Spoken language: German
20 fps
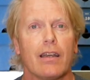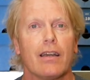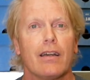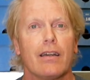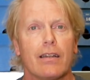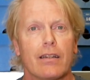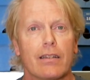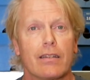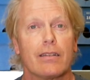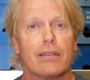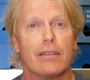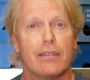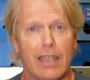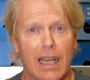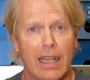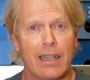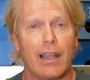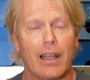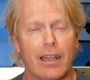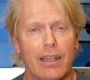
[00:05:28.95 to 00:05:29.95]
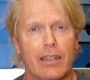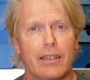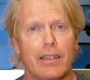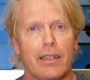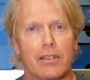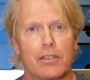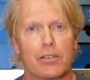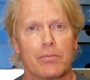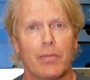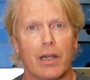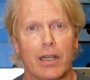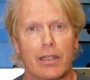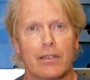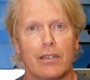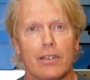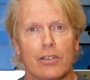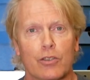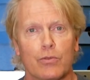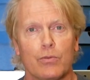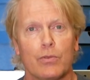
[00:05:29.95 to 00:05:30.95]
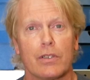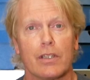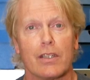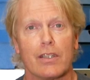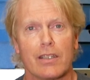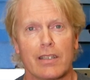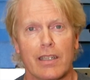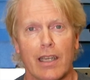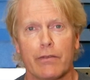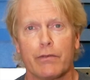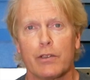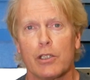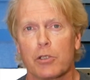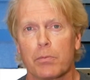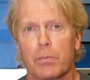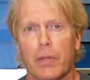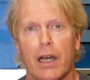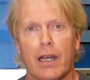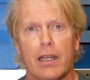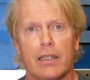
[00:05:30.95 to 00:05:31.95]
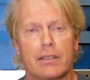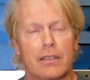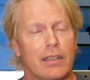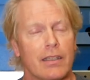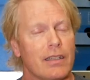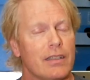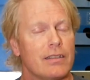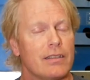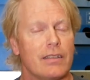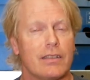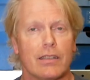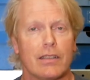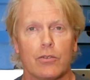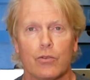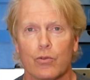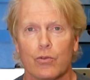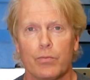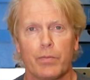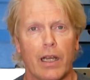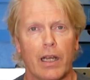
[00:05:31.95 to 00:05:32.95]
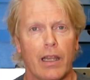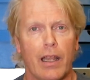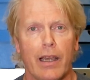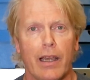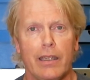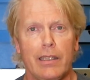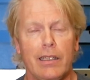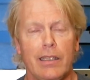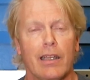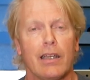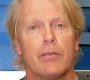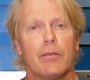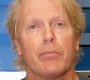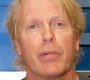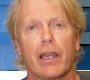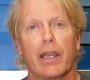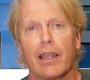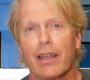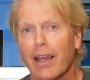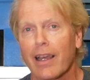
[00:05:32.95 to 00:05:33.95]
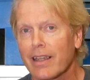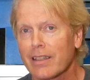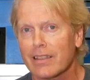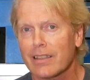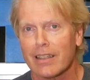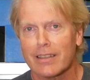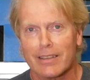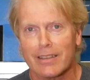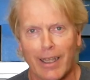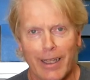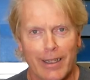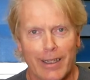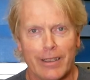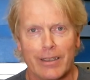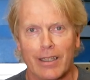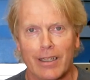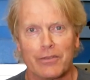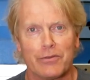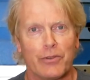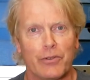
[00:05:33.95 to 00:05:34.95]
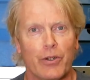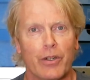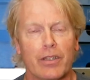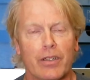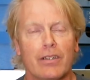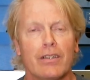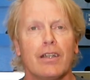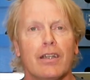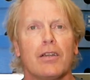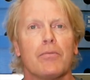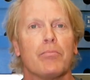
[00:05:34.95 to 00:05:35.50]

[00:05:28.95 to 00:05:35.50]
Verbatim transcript: Äh, dann allerdings machen die Schuhe sehr viel Spaß, sie sind super leicht, bringen einen tatsächlich nach vorne.